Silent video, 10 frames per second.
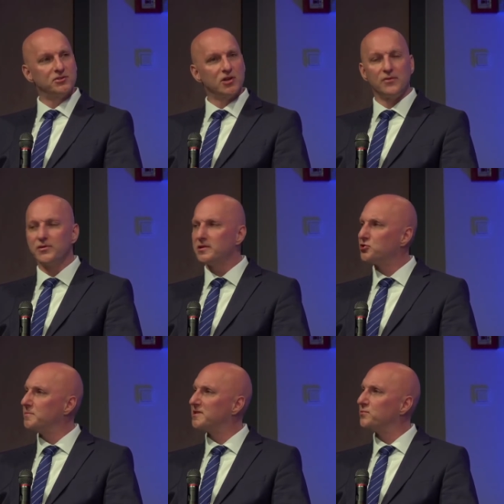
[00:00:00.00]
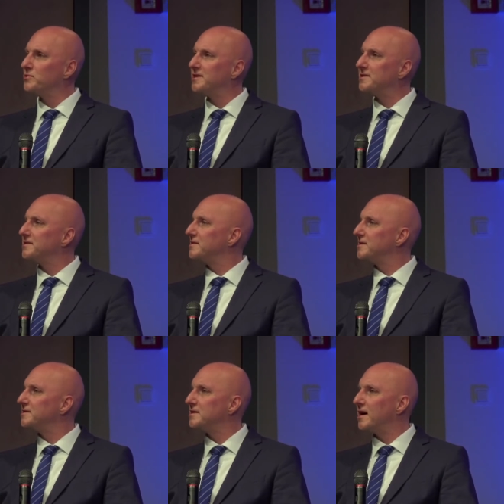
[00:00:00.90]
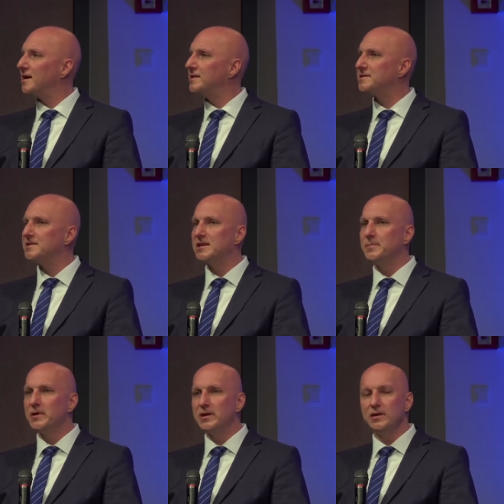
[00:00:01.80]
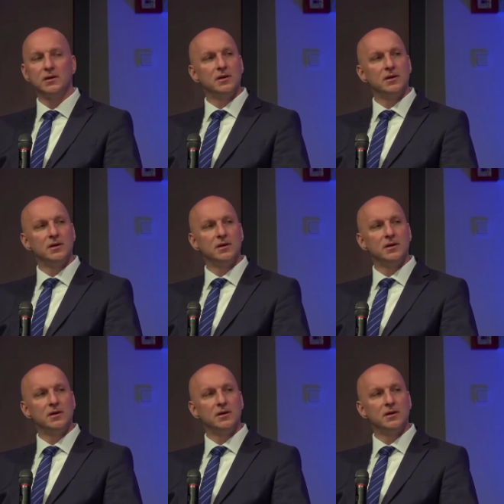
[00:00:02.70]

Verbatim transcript: Strafrecht stimmt. 266a StGB,